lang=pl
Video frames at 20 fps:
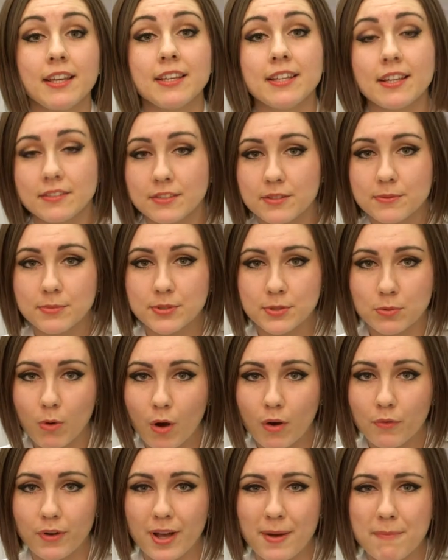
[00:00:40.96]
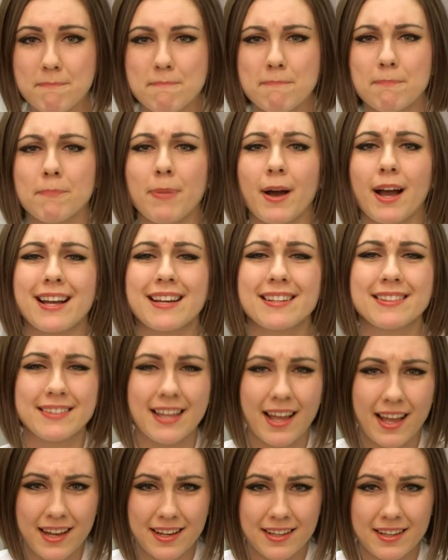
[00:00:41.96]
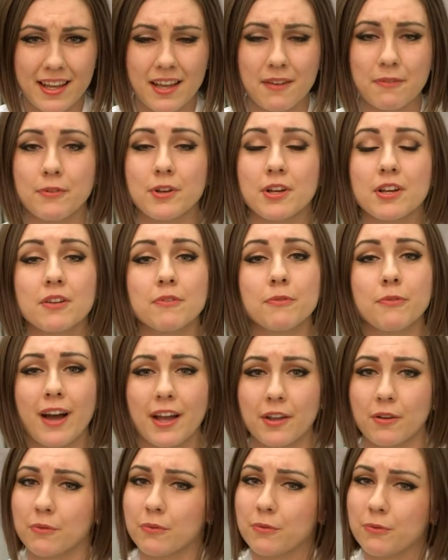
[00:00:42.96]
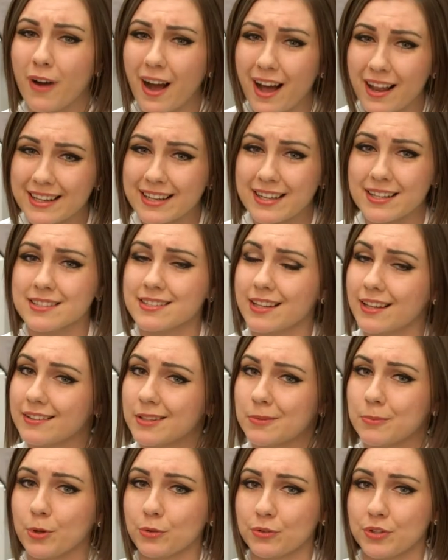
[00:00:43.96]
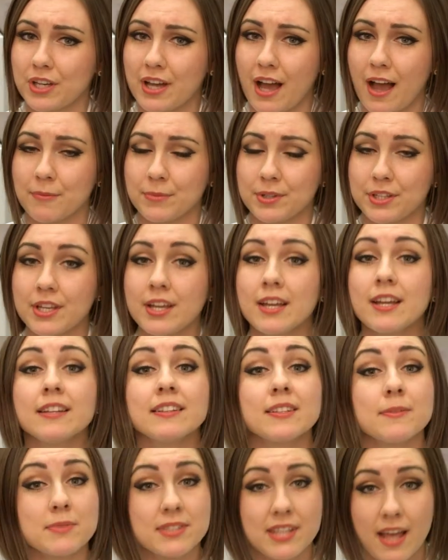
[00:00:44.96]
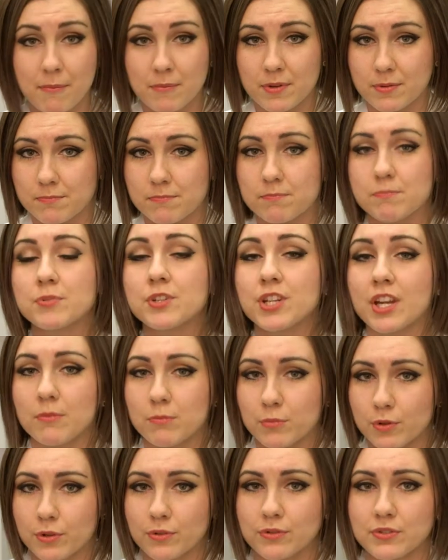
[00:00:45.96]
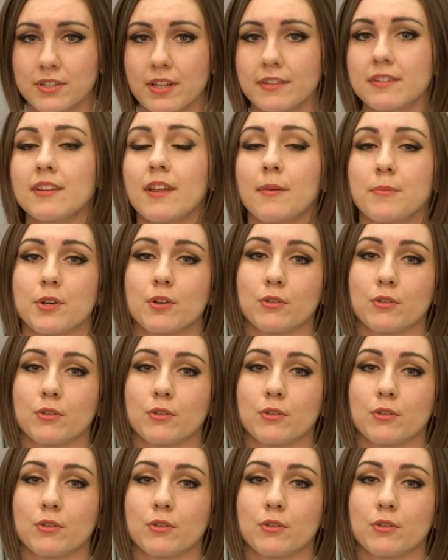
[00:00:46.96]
Jednym słowem, bakterie wygrywają walkę z antybiotykami tym samym przejmując nad nami